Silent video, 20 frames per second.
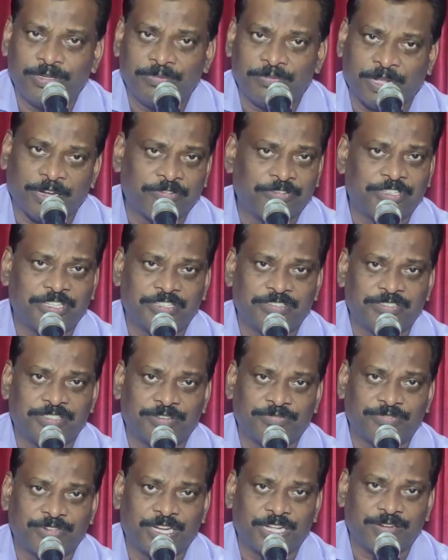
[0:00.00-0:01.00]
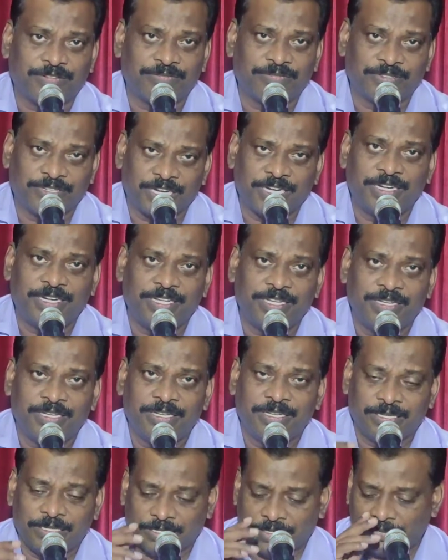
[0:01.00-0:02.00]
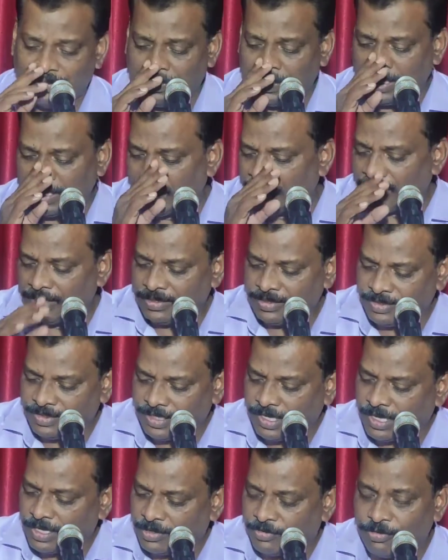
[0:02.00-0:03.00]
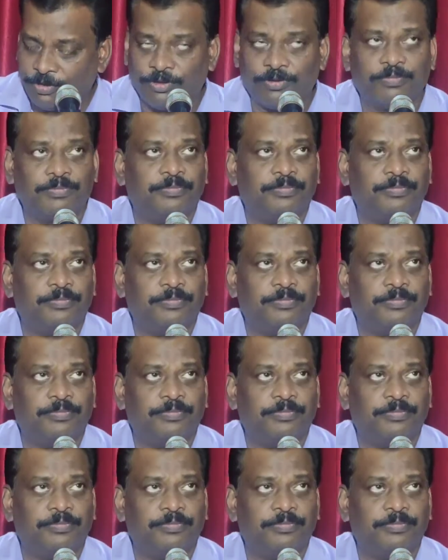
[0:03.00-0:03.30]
మనం చేస్తూ ఉన్నాను రండి మన ధ్యానంలో